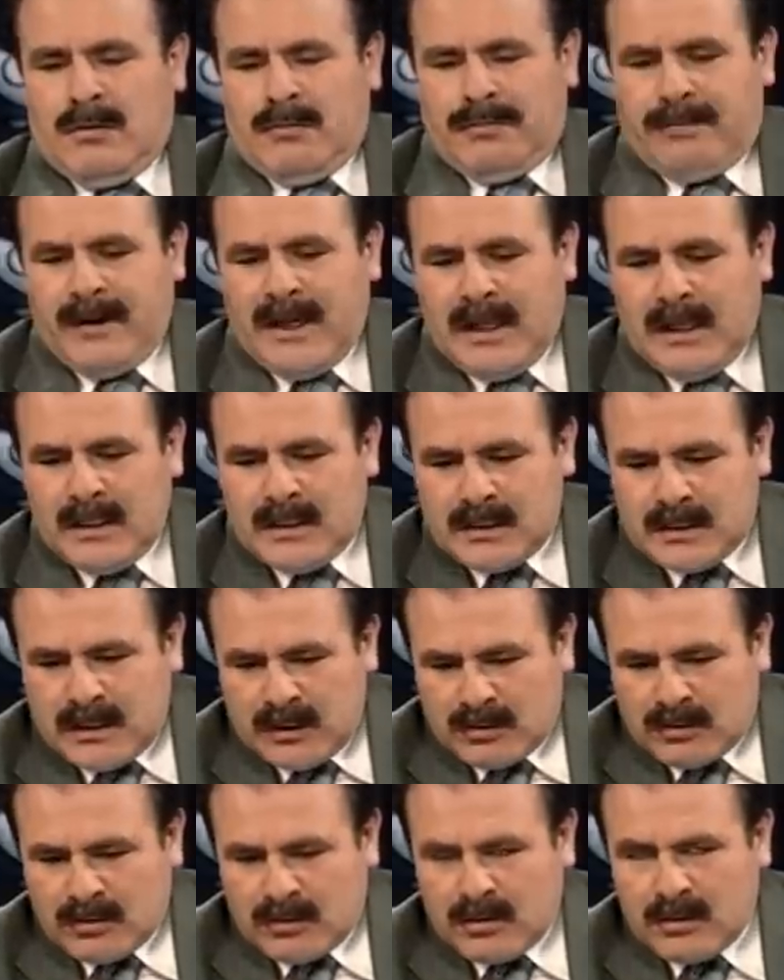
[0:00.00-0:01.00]

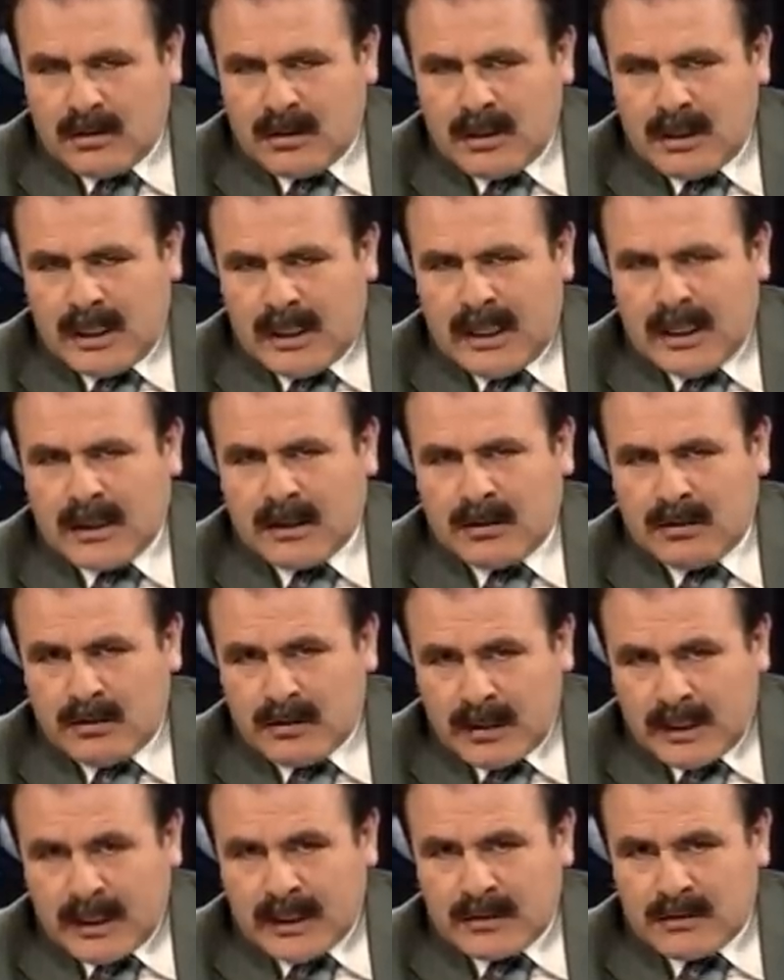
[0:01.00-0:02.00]
felicito al
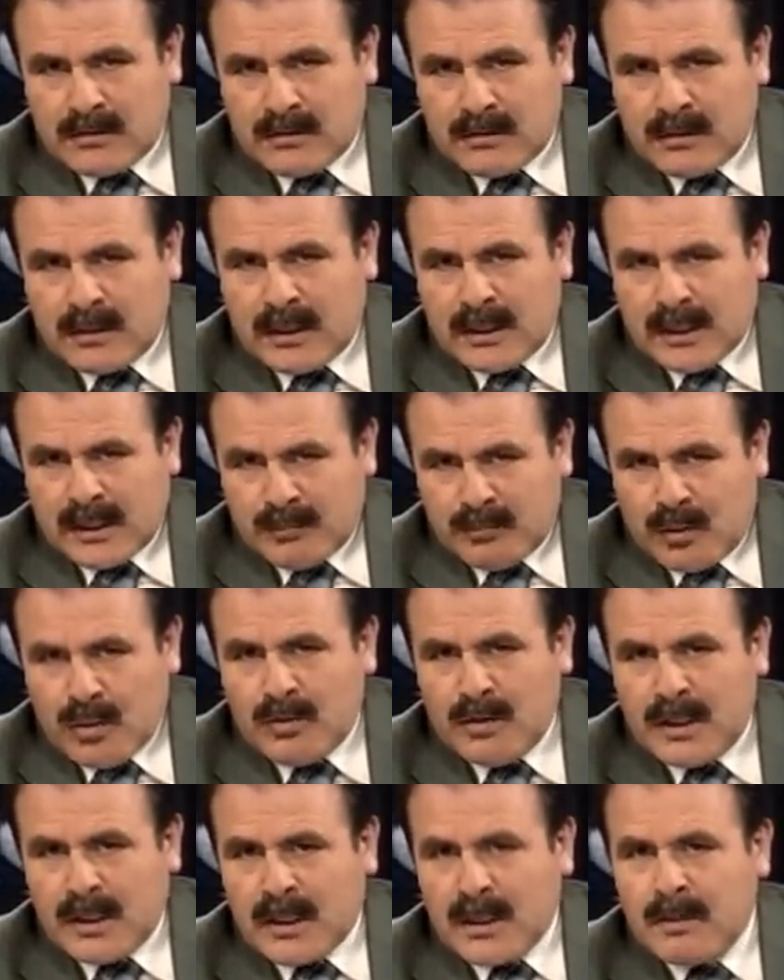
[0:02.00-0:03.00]
Congreso de la
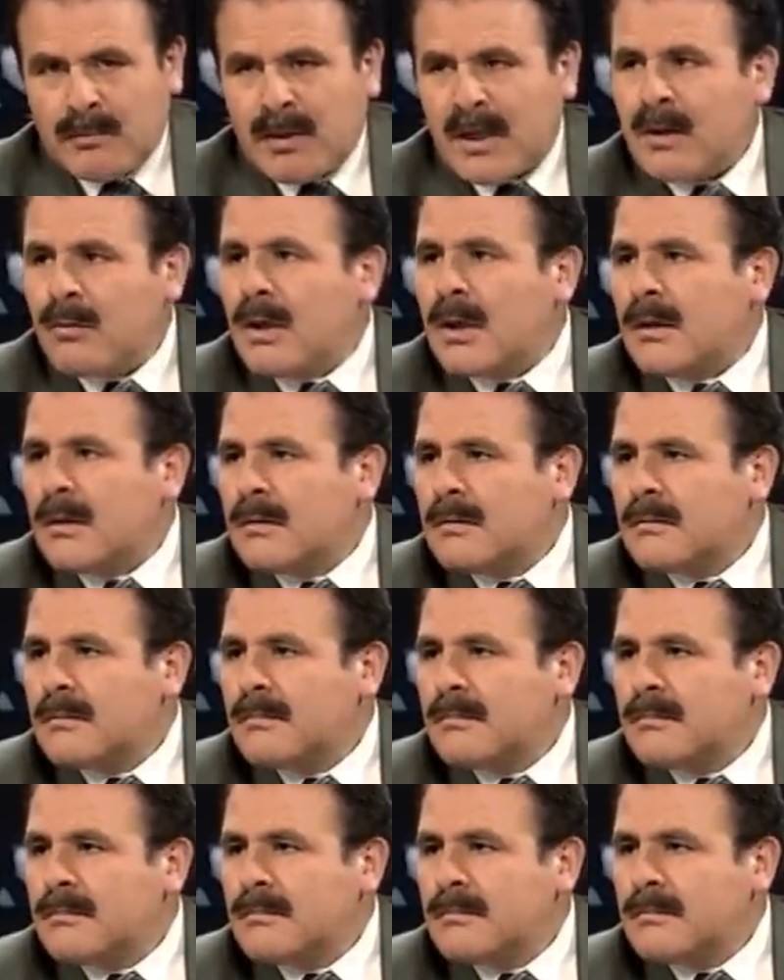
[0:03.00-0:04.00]
República de Paraguay,
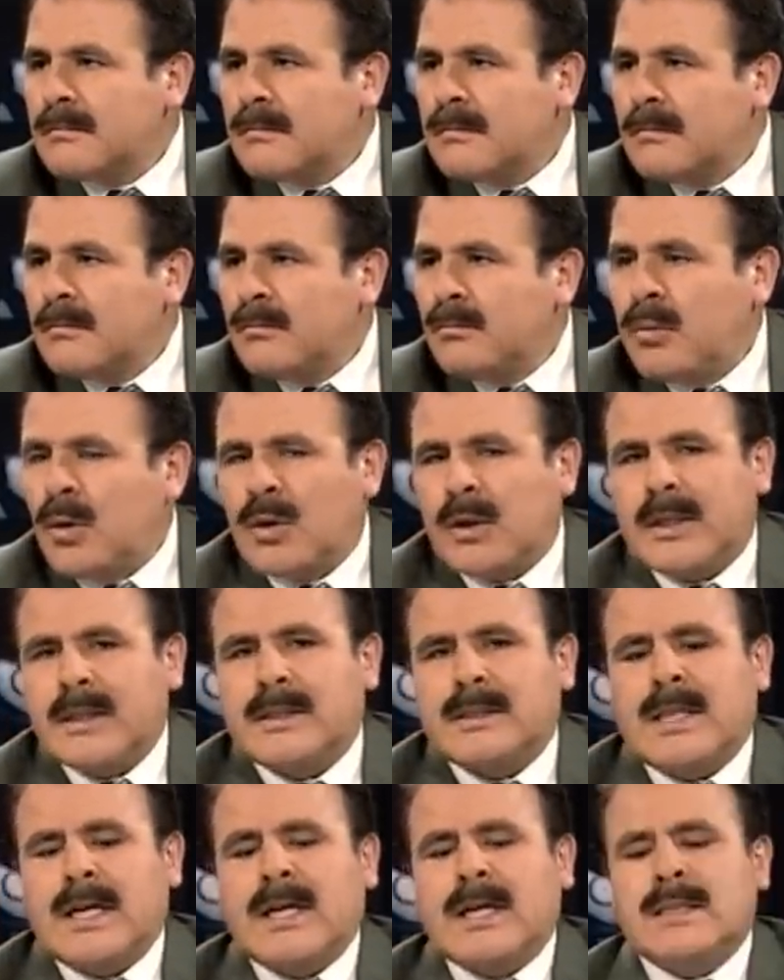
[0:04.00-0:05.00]
porque
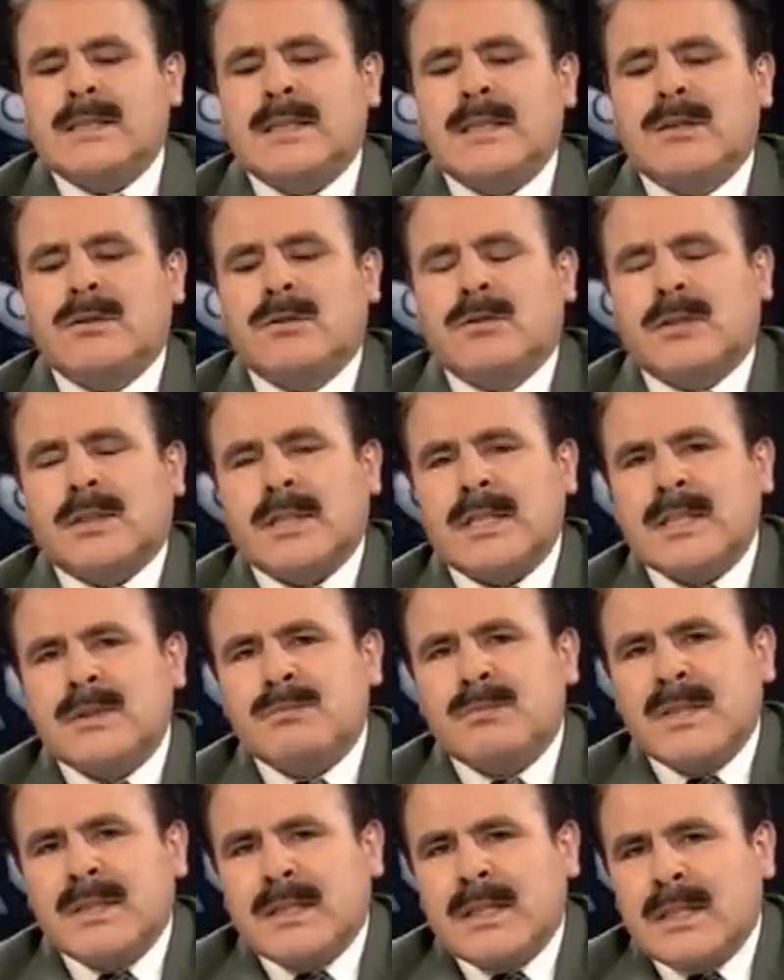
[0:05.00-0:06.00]
están haciendo
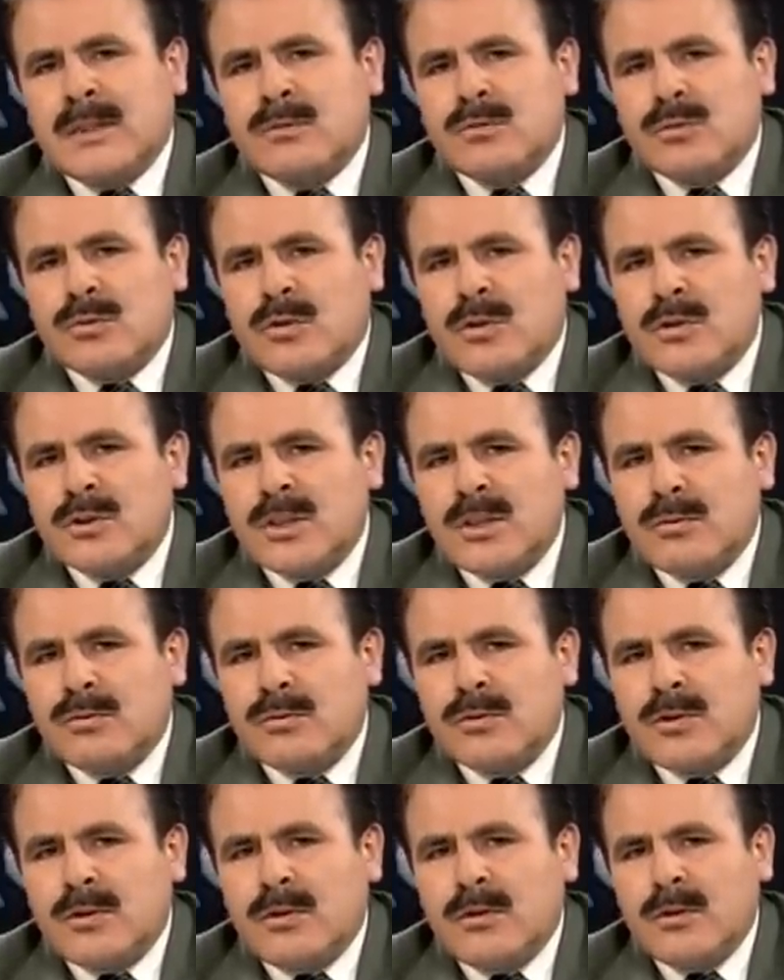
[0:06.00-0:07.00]
respetar su
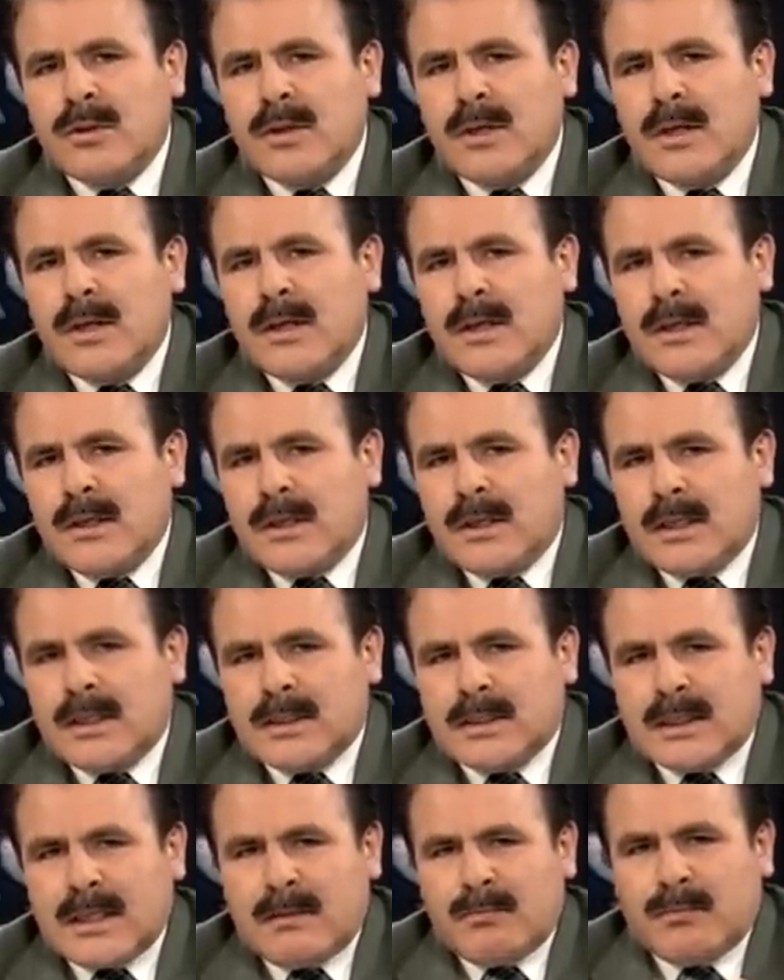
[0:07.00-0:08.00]
constitución y
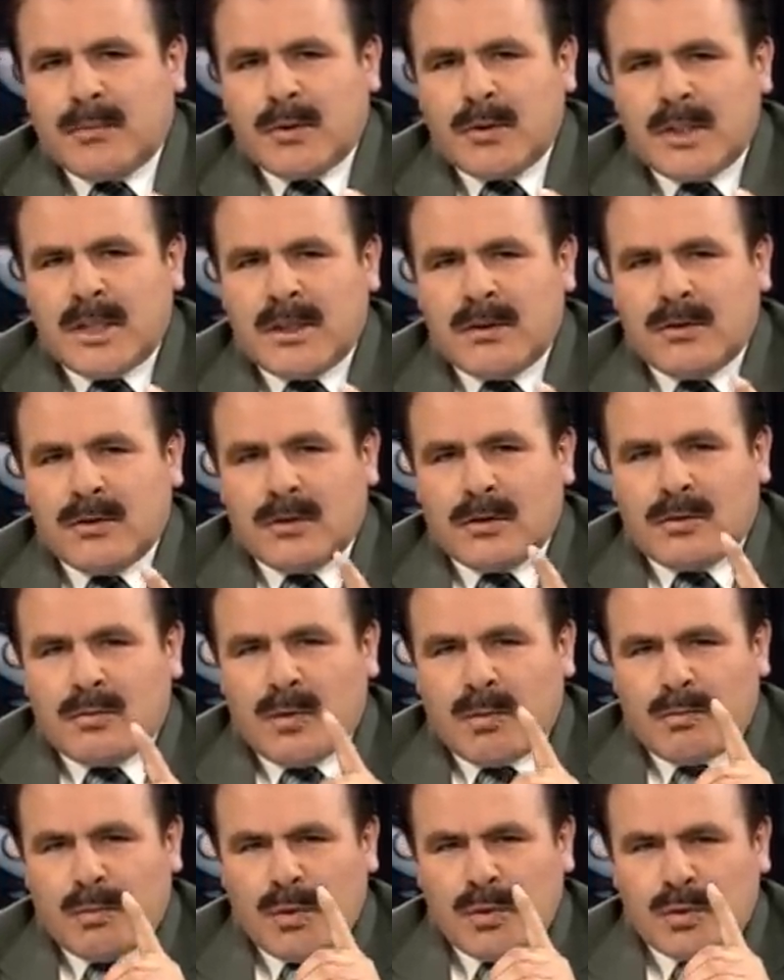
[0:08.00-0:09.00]
están poniendo
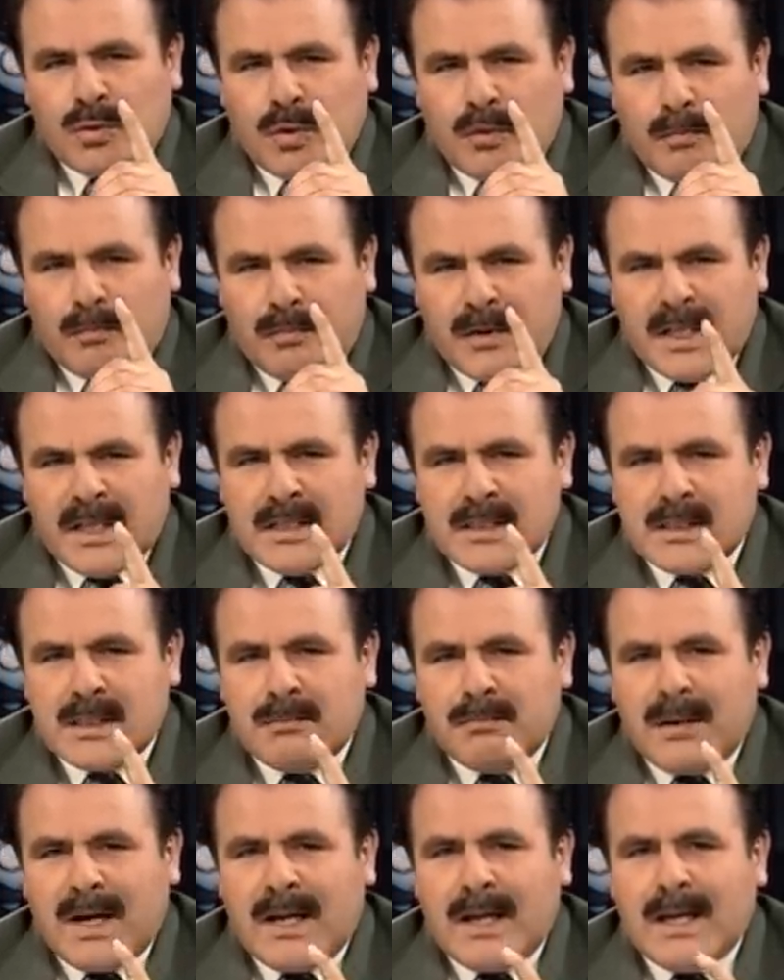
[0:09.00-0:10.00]
como punto
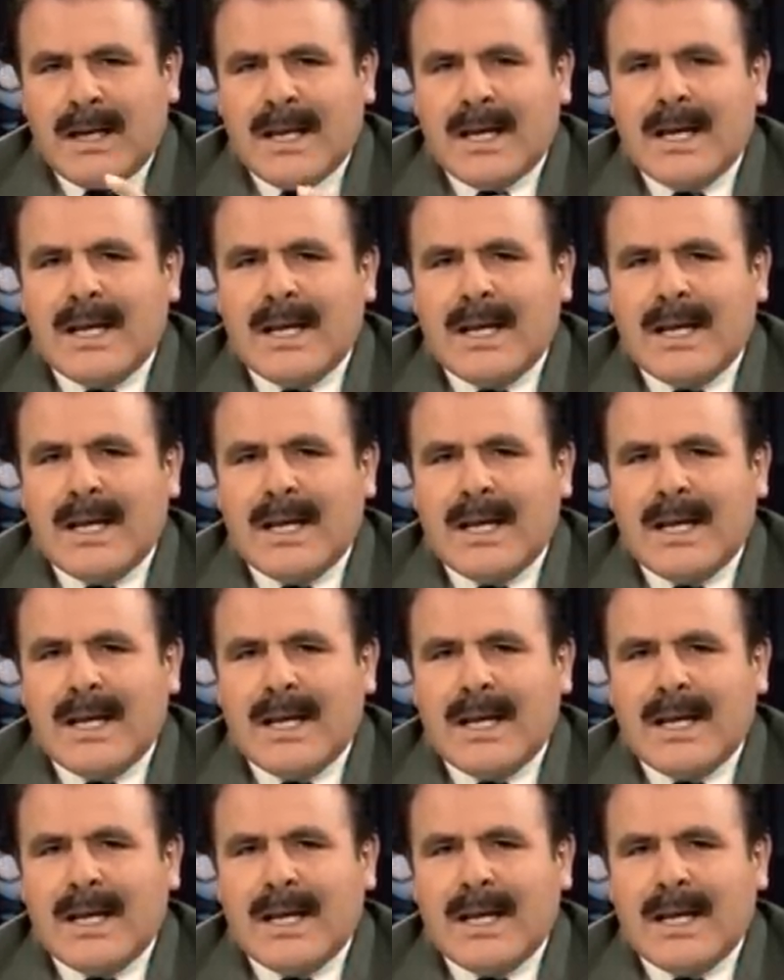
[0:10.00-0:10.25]
principal